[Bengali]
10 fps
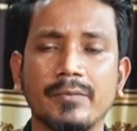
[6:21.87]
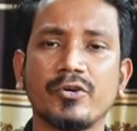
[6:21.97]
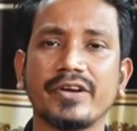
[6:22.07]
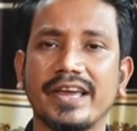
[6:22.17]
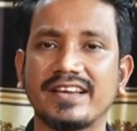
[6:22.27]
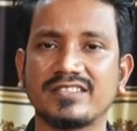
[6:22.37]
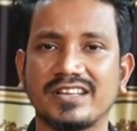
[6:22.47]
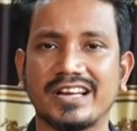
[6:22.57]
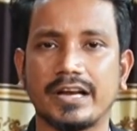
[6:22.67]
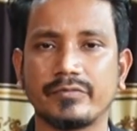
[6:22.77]
এবং এক
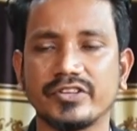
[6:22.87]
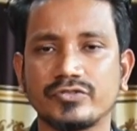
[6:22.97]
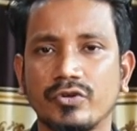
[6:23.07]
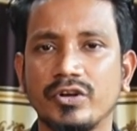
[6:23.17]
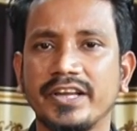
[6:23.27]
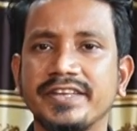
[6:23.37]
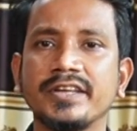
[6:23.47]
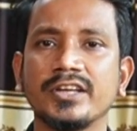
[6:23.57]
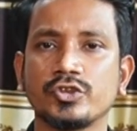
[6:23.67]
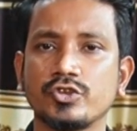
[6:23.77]
হাজার টাকা অ্যাডভান্স করলেই
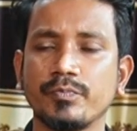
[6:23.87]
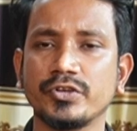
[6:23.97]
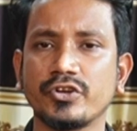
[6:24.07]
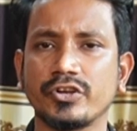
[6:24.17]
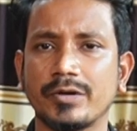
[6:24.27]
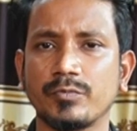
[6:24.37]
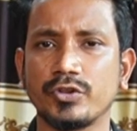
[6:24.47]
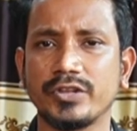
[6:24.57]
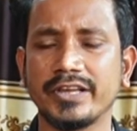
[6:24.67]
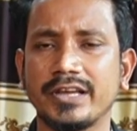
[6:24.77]
চব্বিশ ঘন্টার
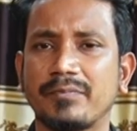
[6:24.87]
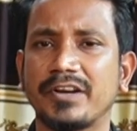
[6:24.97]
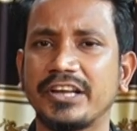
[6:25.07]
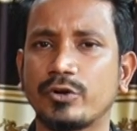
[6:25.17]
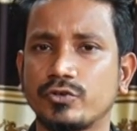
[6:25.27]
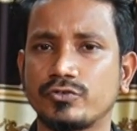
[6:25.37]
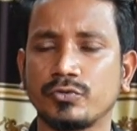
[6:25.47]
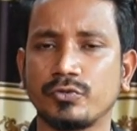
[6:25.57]
মধ্যেই আপনার নিকটস্থ